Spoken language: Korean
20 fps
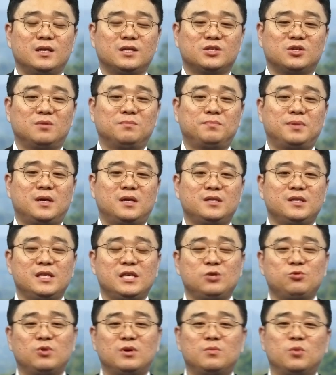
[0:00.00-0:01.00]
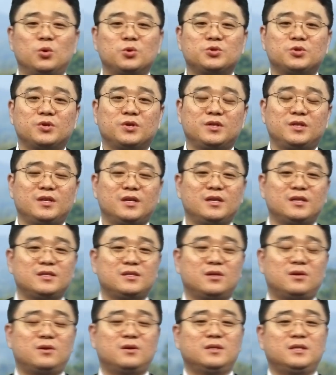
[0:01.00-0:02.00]
전파하는 이유와 목적에
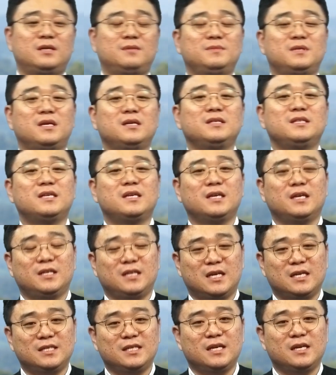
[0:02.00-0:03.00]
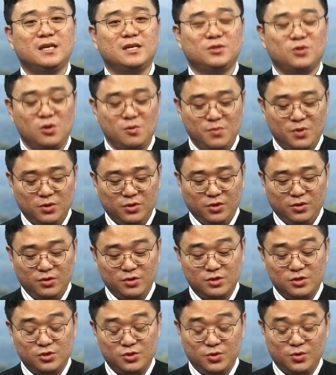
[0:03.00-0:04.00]
대해서 참 상세하게 자세하게 설명되어
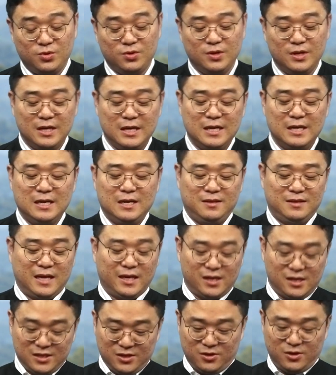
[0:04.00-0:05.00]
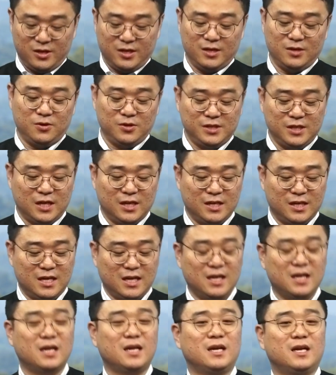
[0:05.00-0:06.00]
있지요. 나를 드러내는 것이
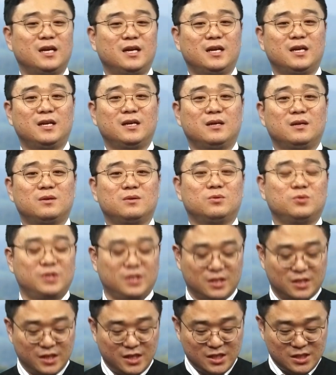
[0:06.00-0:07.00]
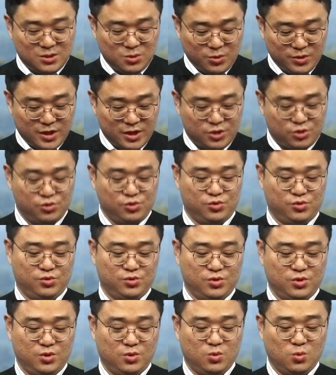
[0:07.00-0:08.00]
아니라 오직 그리스도 예수,
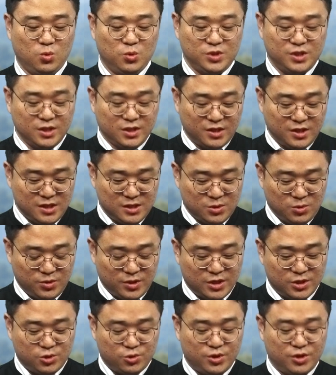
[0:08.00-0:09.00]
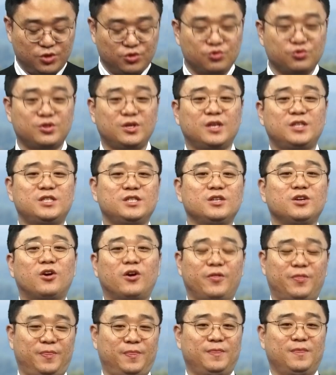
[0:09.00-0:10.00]
오직 그리스도 예수의 주 되신
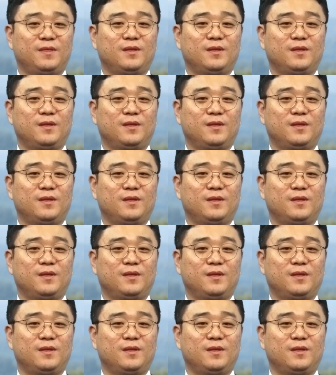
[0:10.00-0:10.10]
것